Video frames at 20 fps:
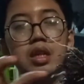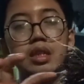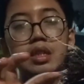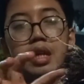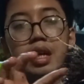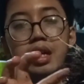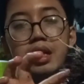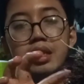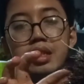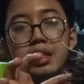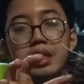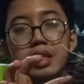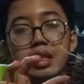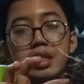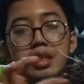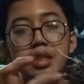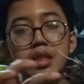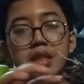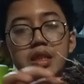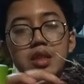Dan
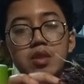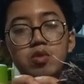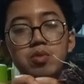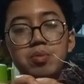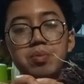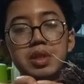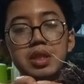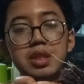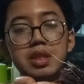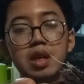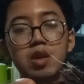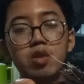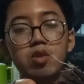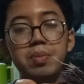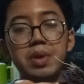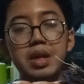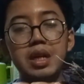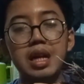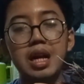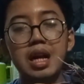ini umbinya
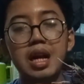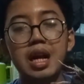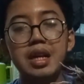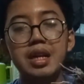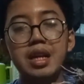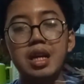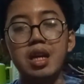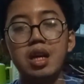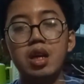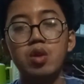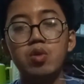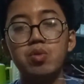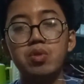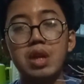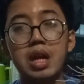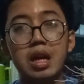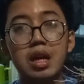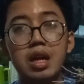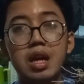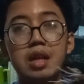aku pegang ada yang
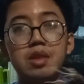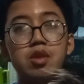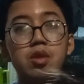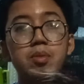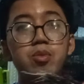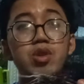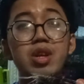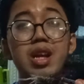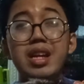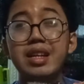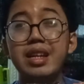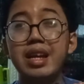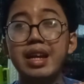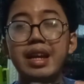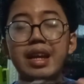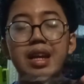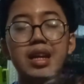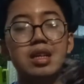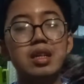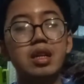lunak ataupun ada
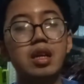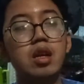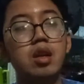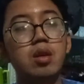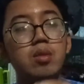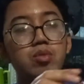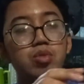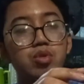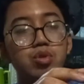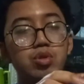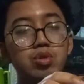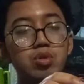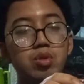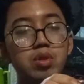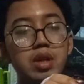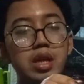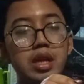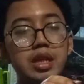yang busuk.